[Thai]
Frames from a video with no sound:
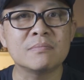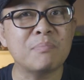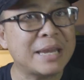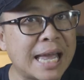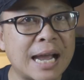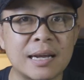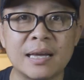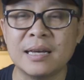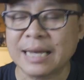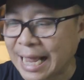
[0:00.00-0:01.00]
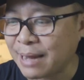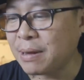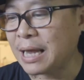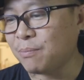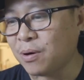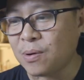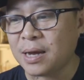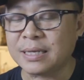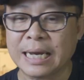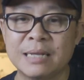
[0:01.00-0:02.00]
ไม่ยากนะง่ายมาก เพราะว่า
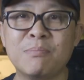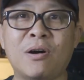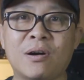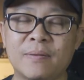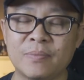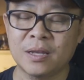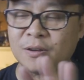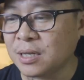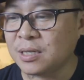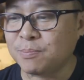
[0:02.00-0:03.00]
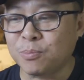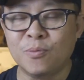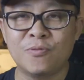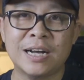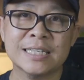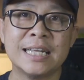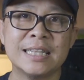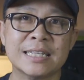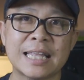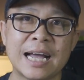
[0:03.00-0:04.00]
อย่างที่บอกอะก็คือปุ่มฟังก์ชัน
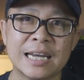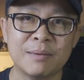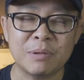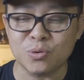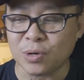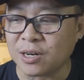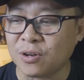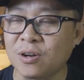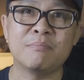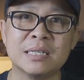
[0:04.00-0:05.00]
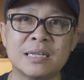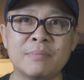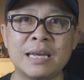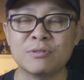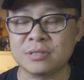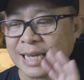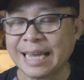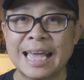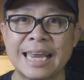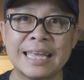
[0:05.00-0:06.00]
ต่างๆนี่มันอยู่ข้างนอกมันจะทำให้เราใช้
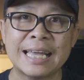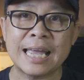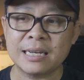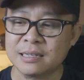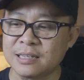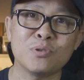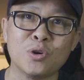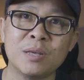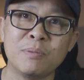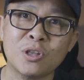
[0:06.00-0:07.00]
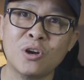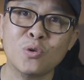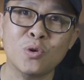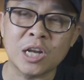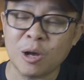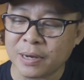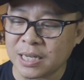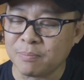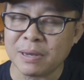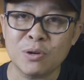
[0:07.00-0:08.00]
งานได้ง่ายขึ้น โดยที่ไม่ต้องกดเข้าไป
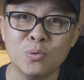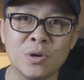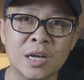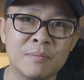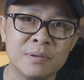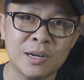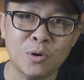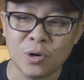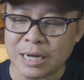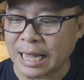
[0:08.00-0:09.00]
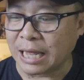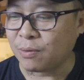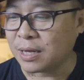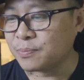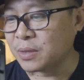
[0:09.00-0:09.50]
ที่เมนูแล้วก็เพื่อค้นหาว่า